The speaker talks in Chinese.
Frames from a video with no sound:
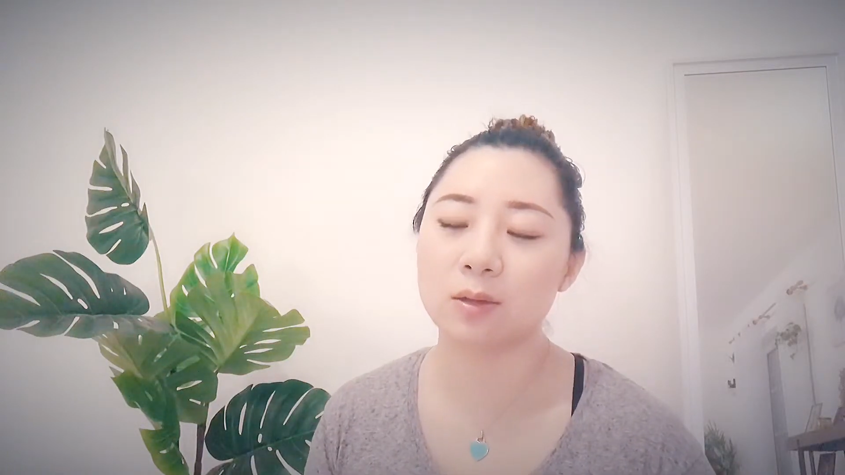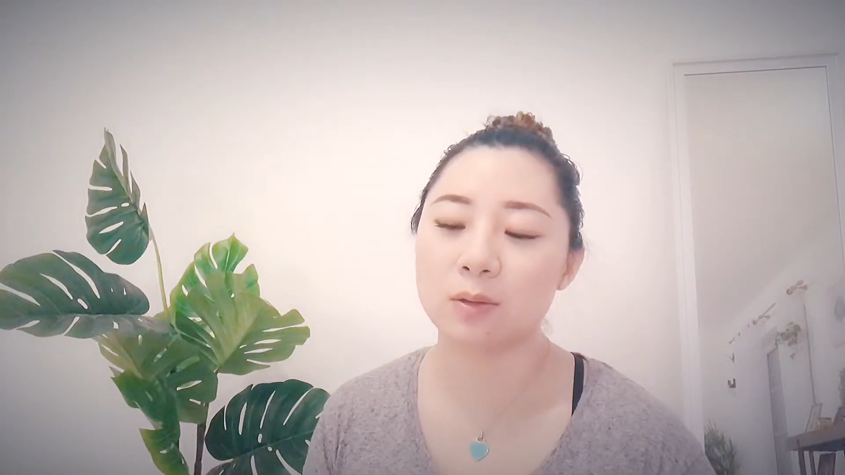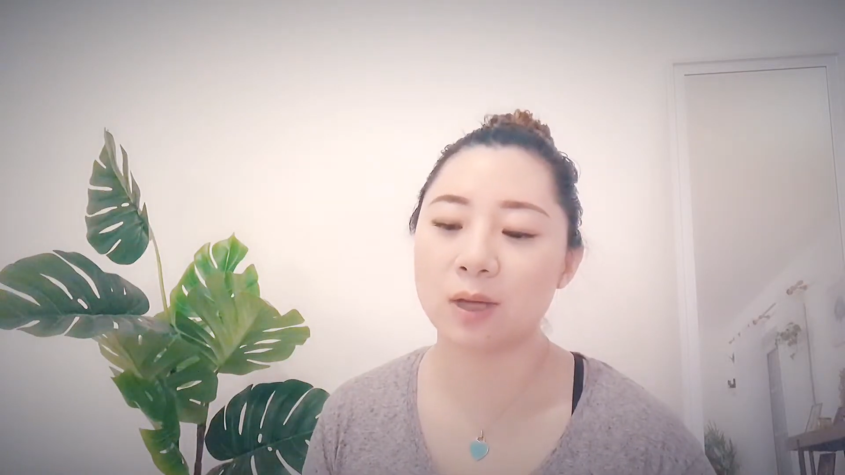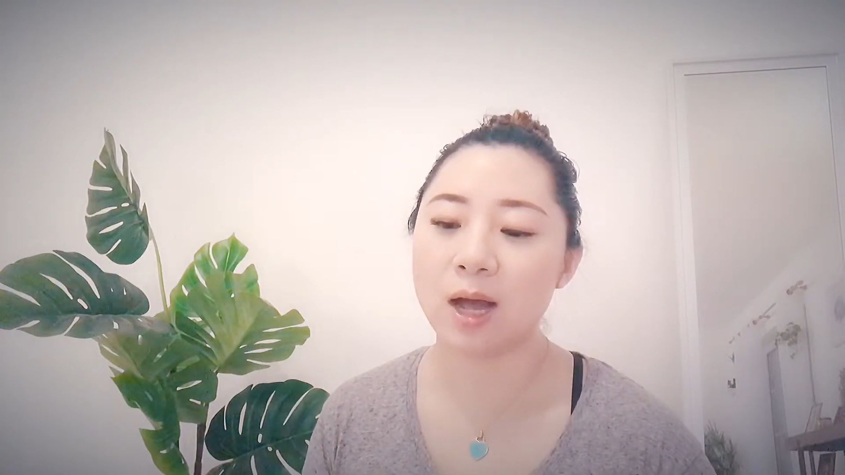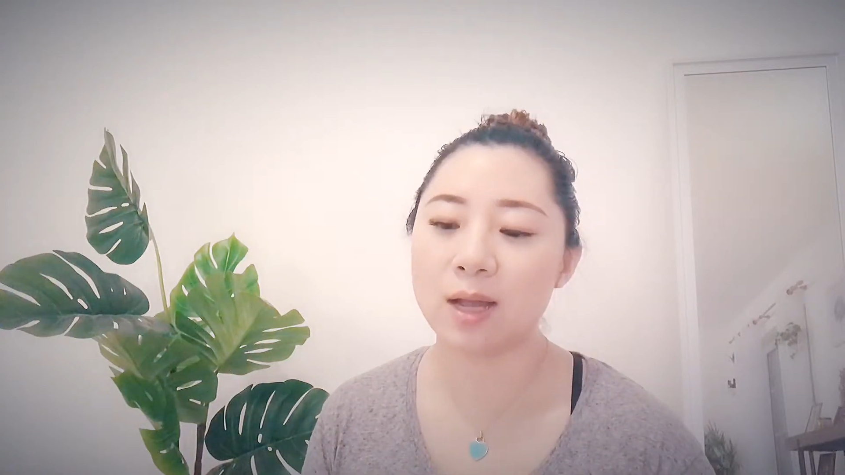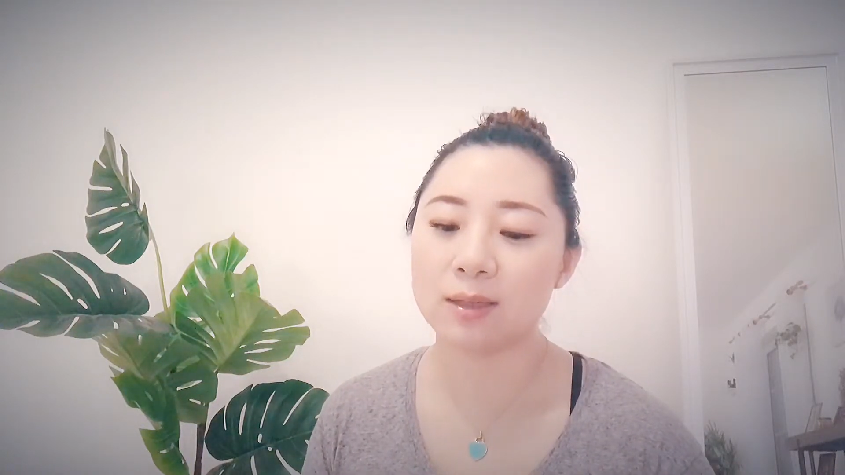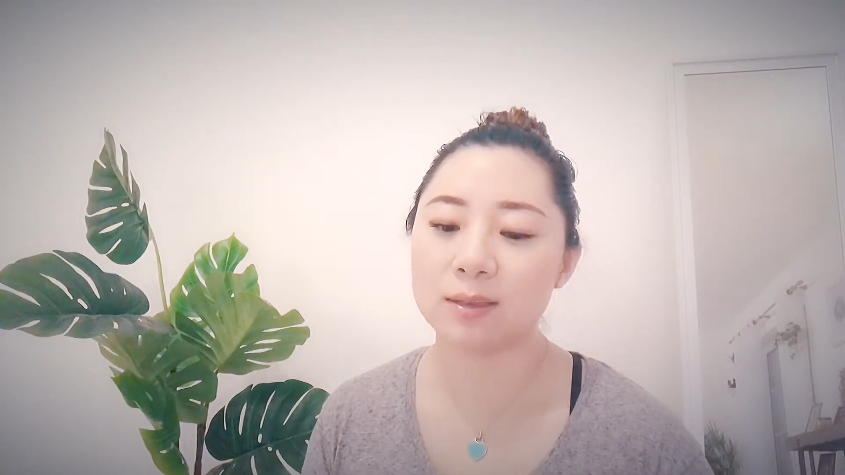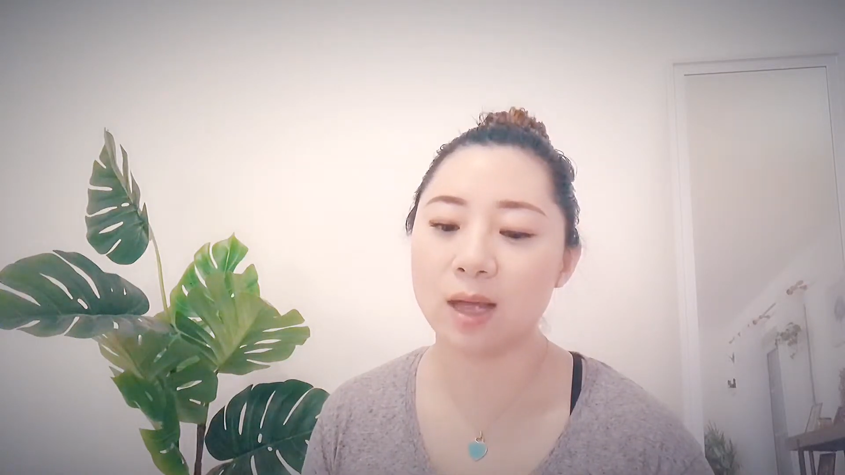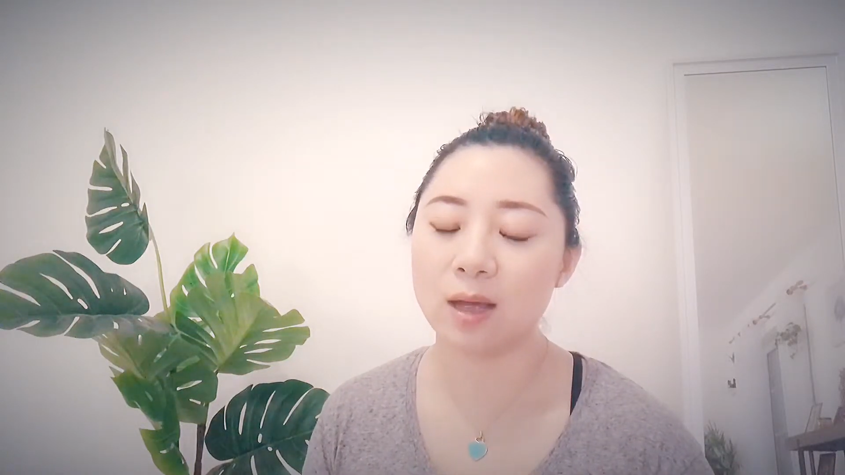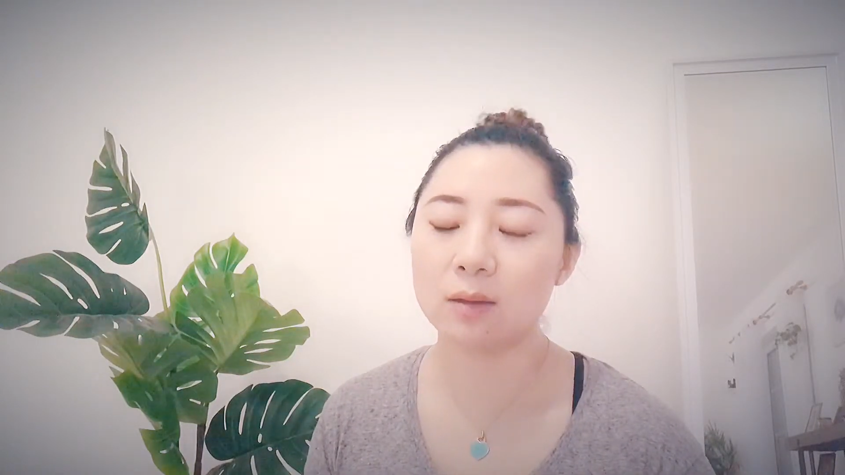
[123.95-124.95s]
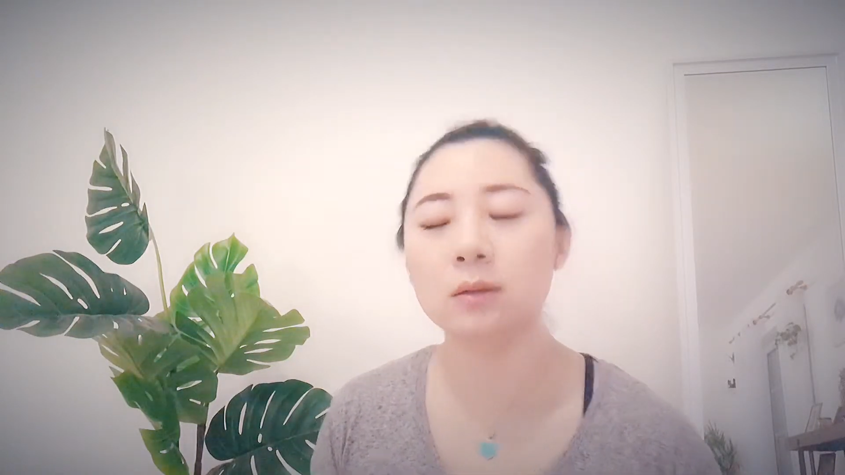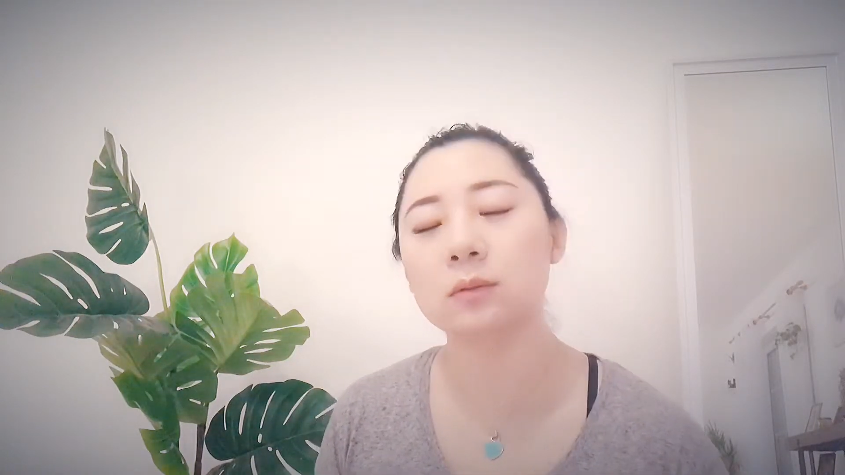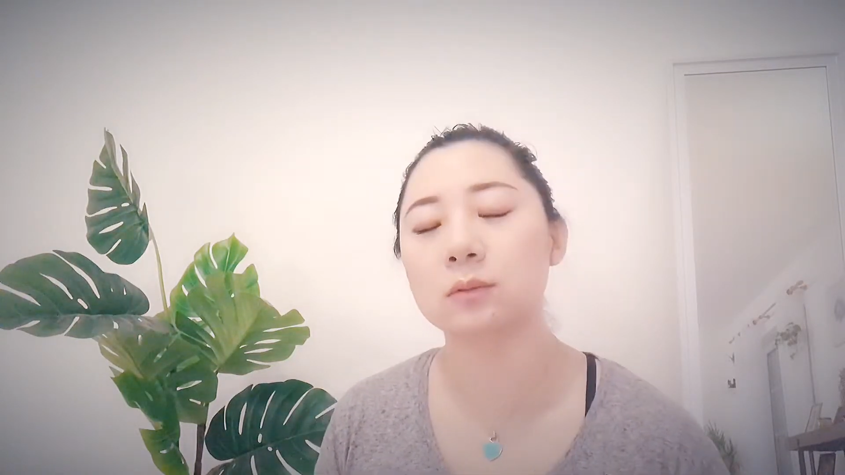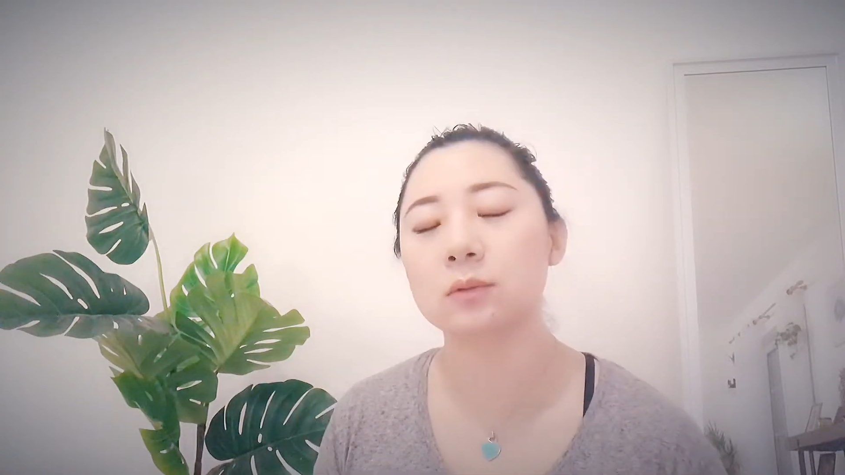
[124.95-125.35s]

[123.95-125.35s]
候，我看了一下，哎，